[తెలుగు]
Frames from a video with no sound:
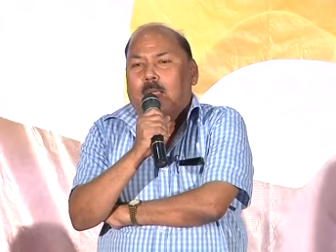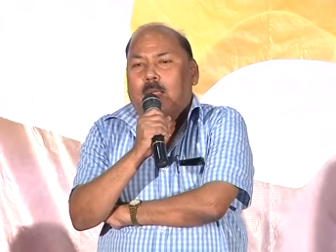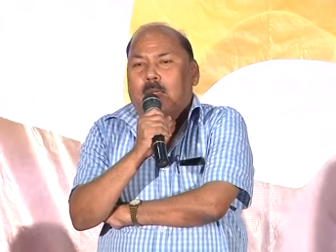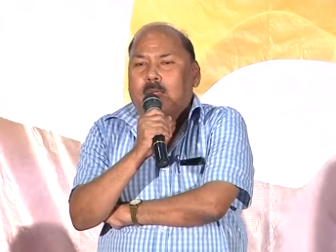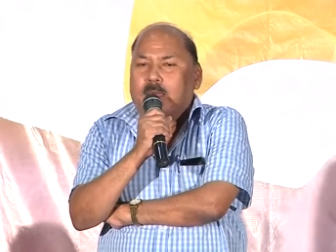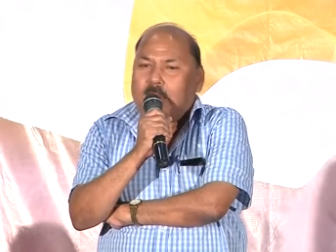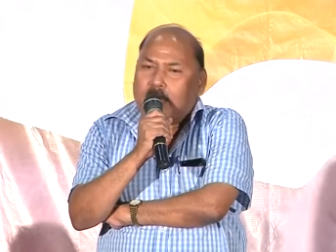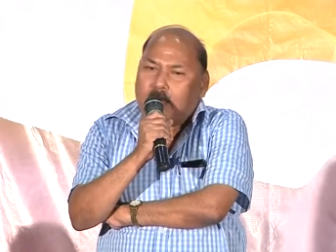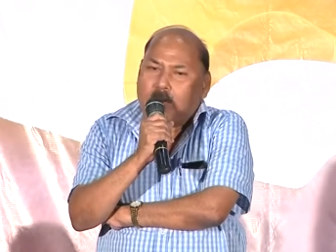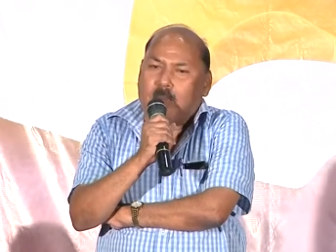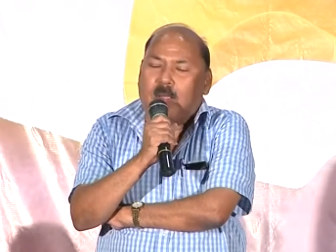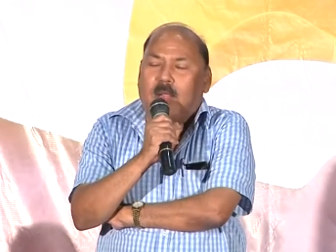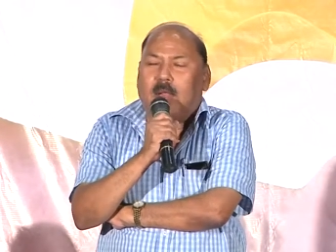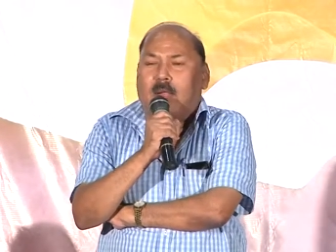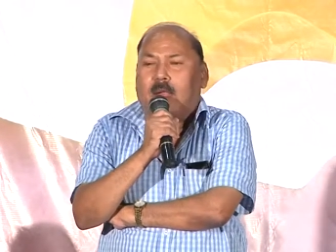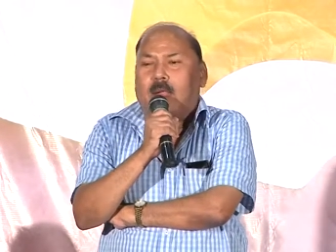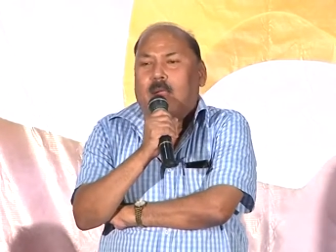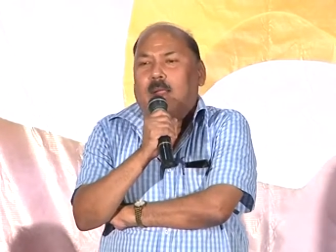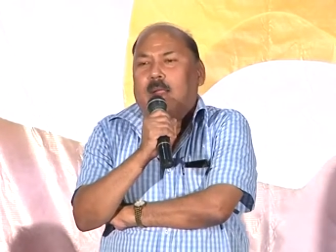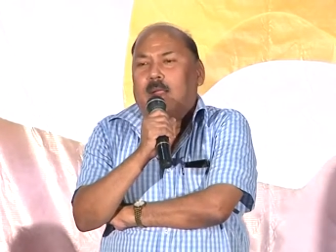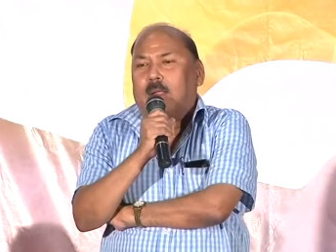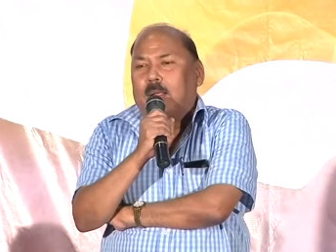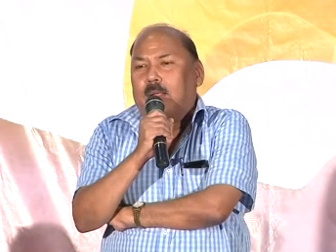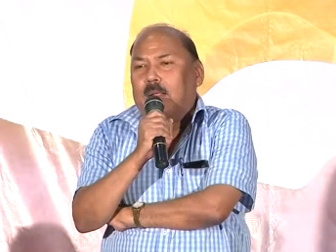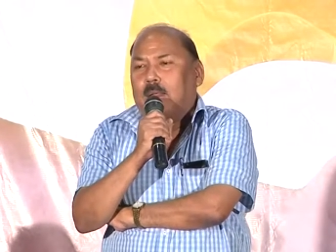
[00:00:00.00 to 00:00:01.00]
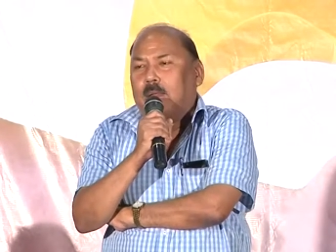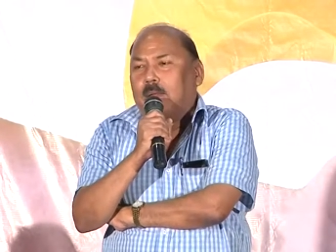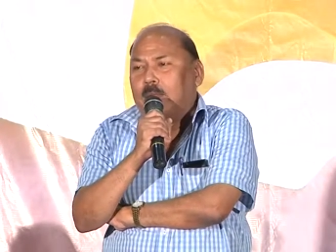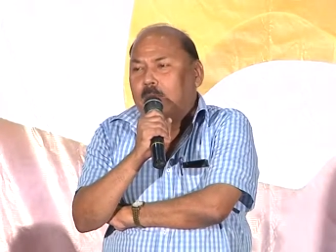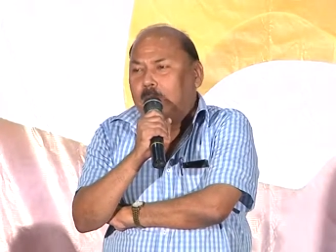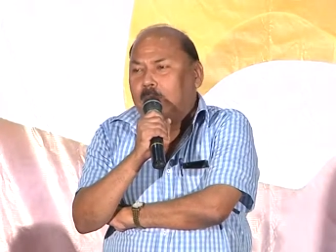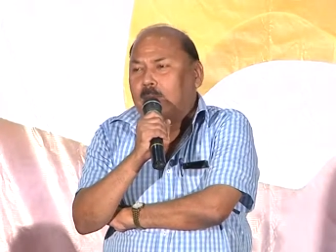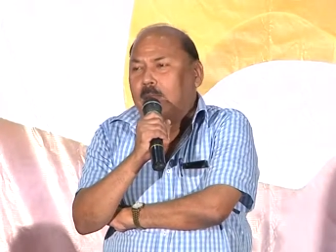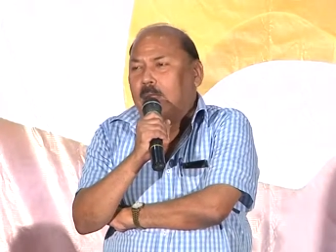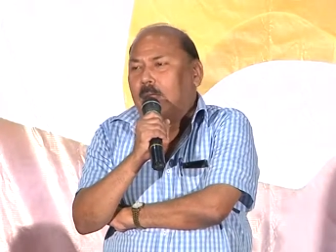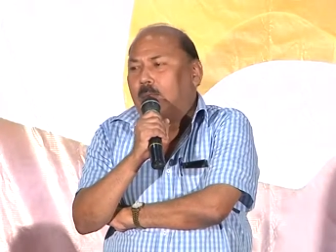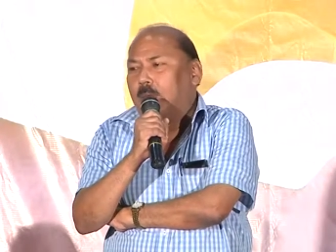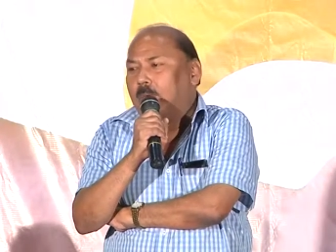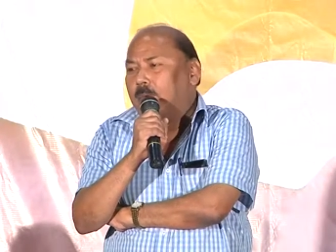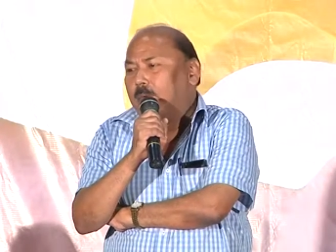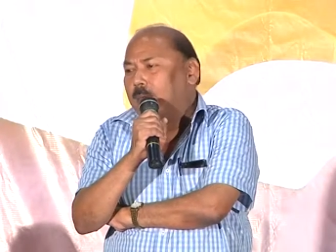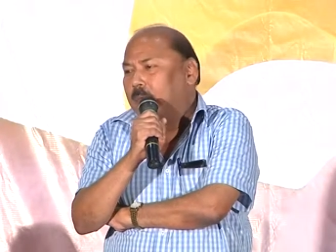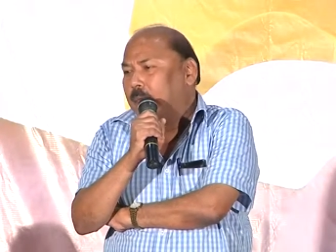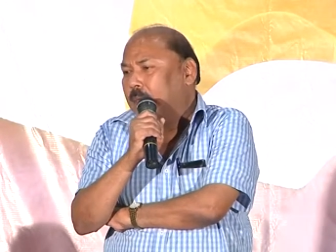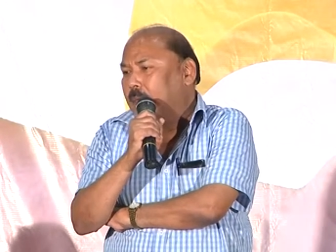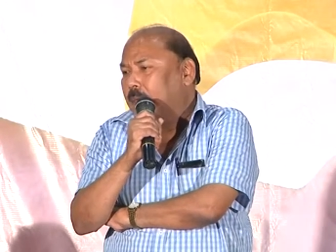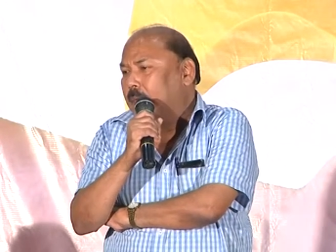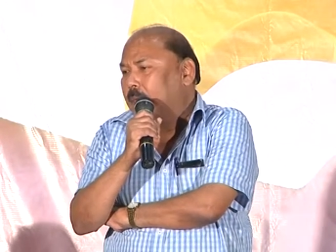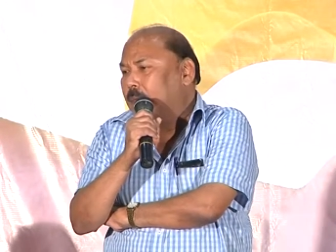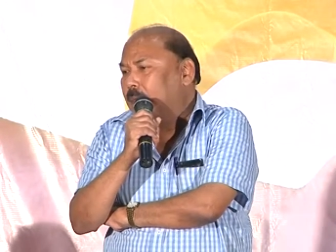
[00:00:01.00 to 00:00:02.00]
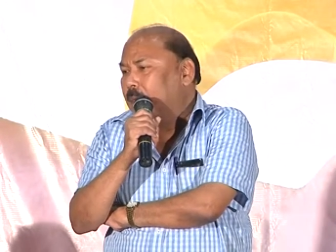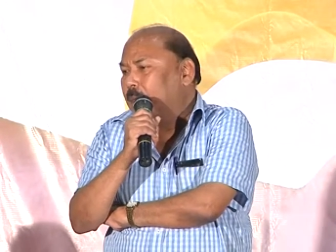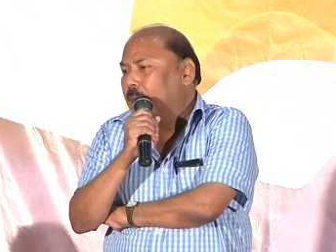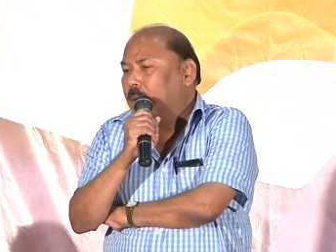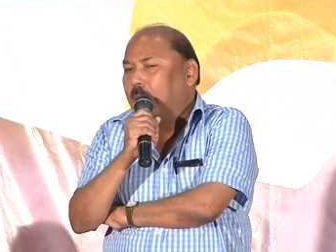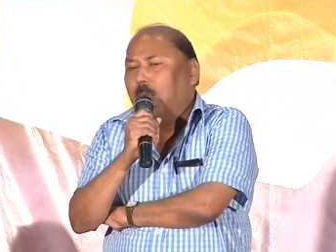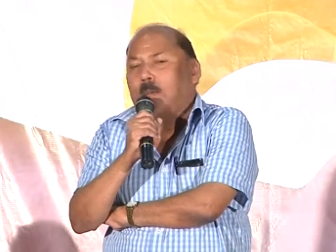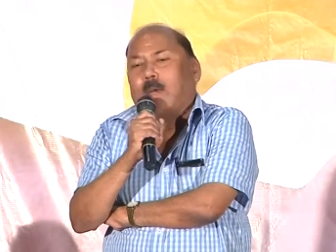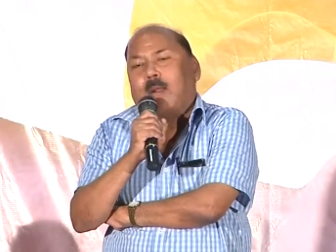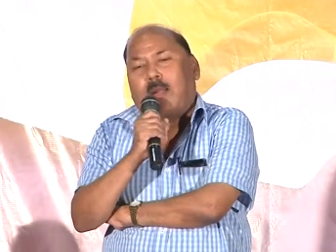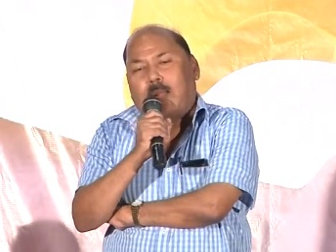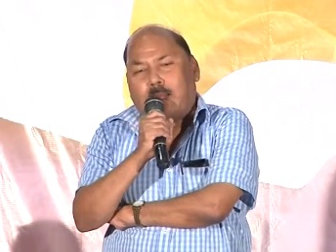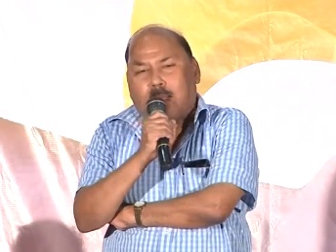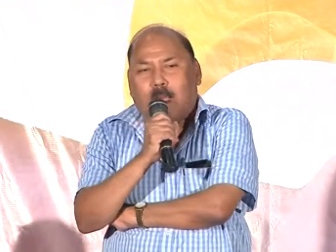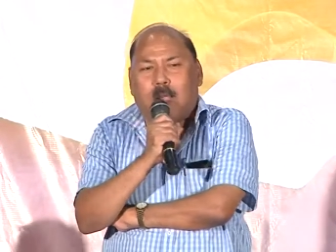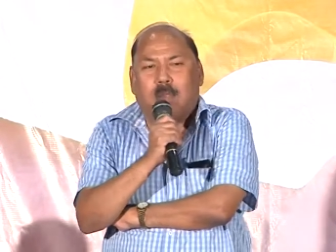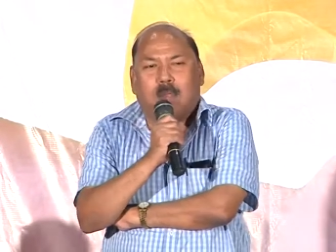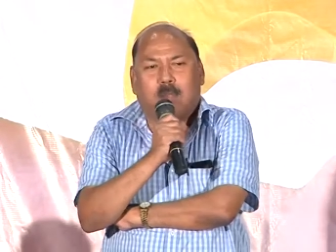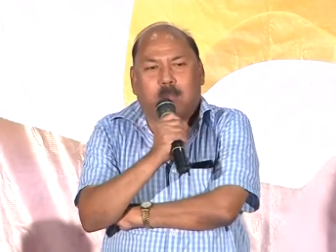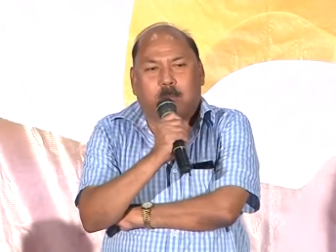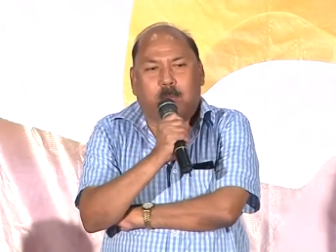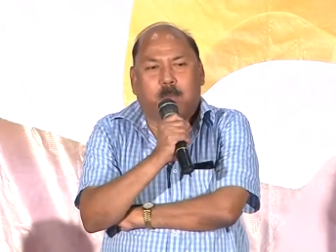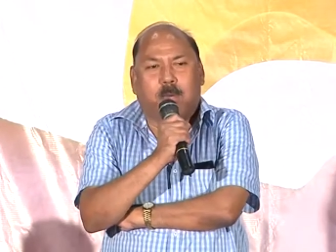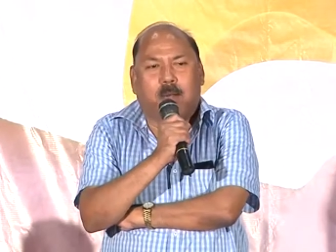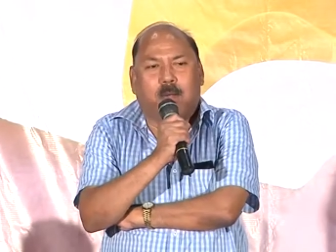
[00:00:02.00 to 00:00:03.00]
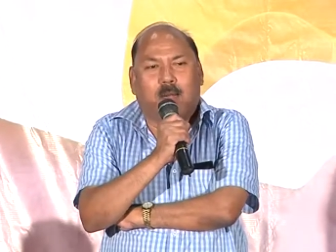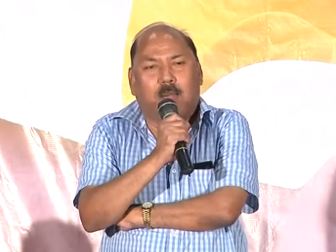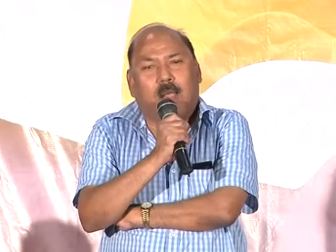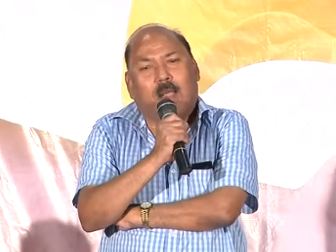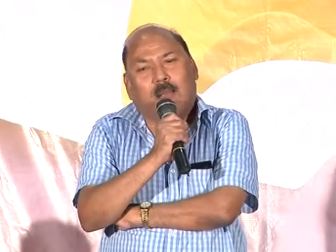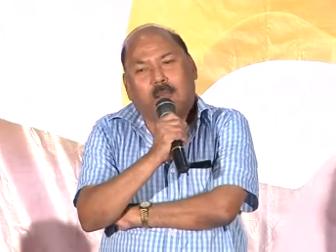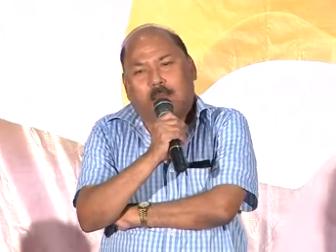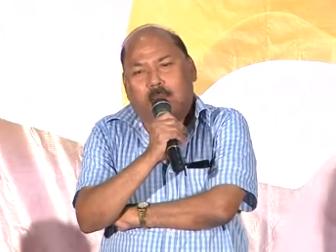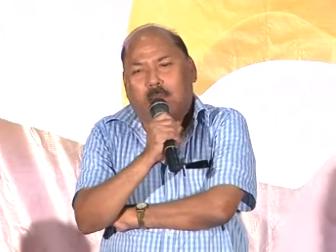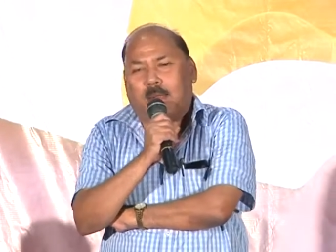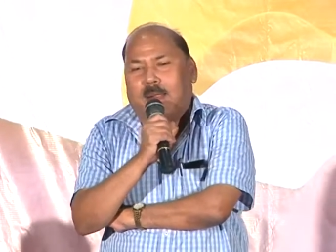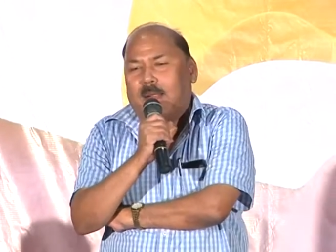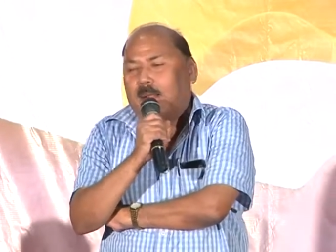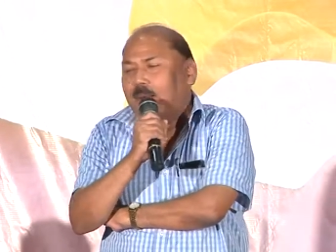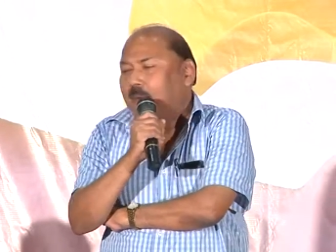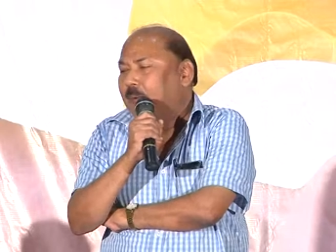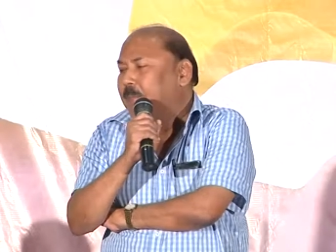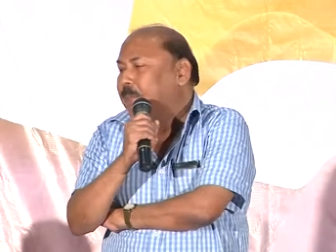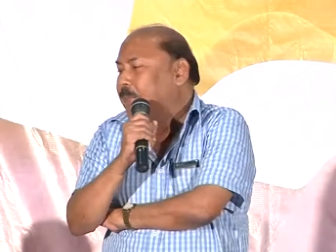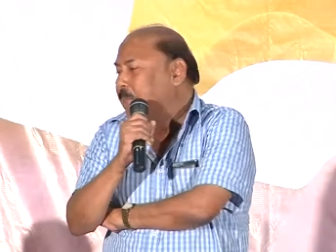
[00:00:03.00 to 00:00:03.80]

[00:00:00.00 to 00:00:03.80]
ఇష్టమైన దర్శకులు ఎవరికి కాదు చెప్పండి అందరికీ